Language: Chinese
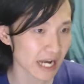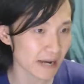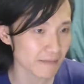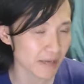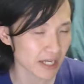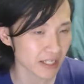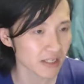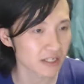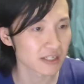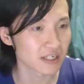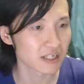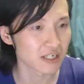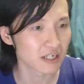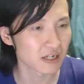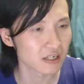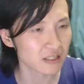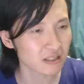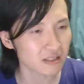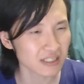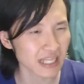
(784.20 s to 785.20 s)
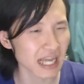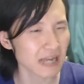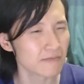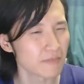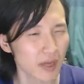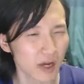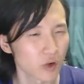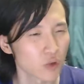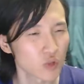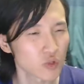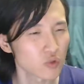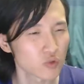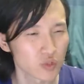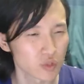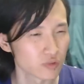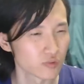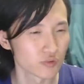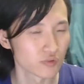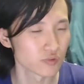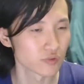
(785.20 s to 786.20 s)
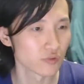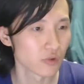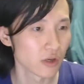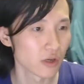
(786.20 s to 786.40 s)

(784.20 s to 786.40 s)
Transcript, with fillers: 面的一个待描述之物。